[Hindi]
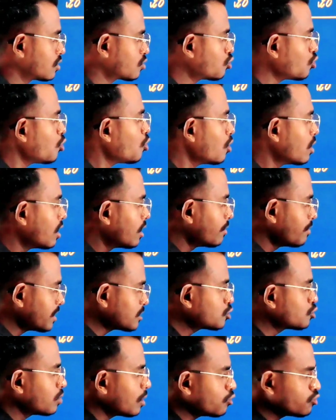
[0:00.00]
तो
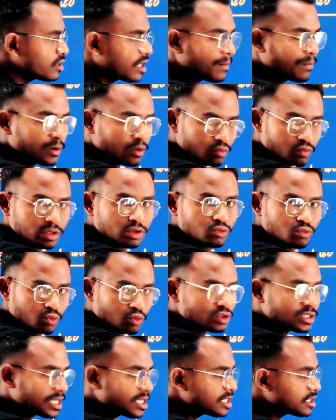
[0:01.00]
मैं सुबह उठ के पढ़ूंगा तो
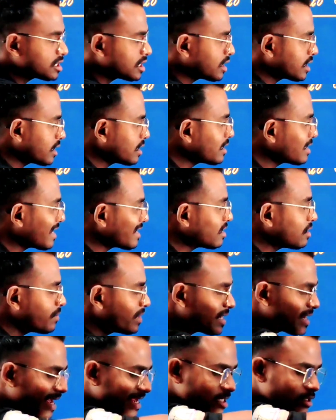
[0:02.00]
वो ज़्यादा अच्छा रहेगा ना कि
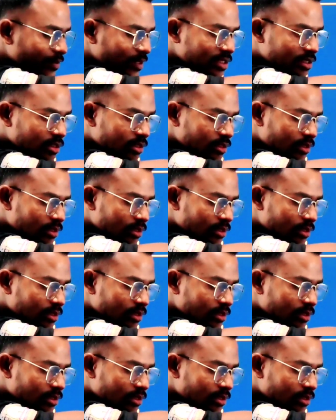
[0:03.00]
मैं नाइट में